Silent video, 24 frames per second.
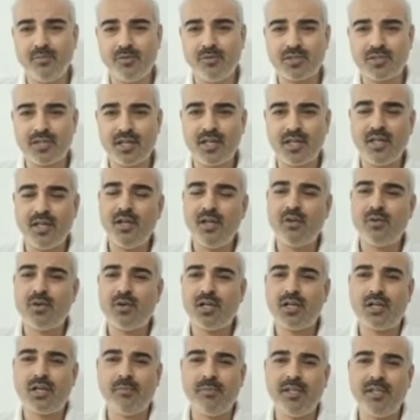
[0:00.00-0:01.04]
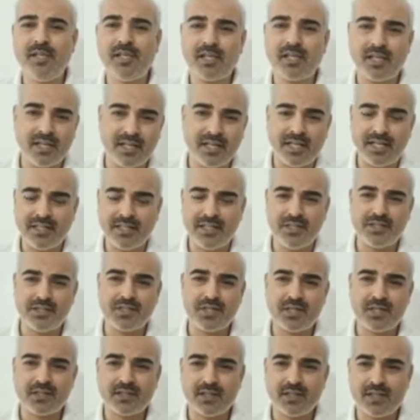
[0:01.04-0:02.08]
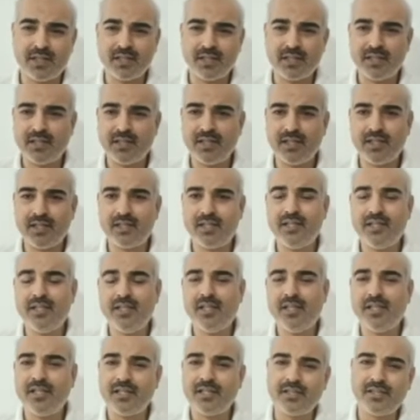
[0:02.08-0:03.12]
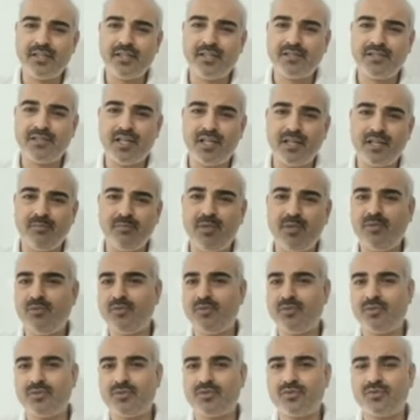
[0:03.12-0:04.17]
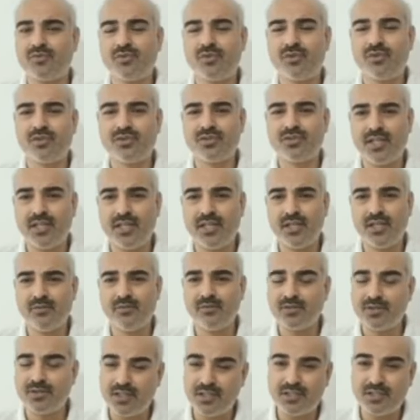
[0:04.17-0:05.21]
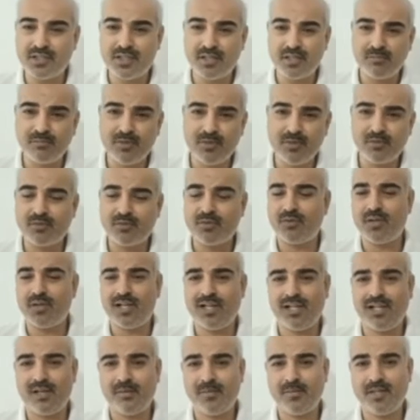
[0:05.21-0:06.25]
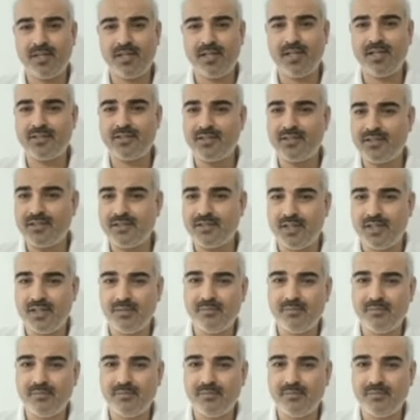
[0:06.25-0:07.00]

పరమాత్మ అయితే సూర్యుడిలాగా అంధకారాన్ని భస్మం చేయుట కోసం వచ్చారు నెక్స్ట్ పాయింట్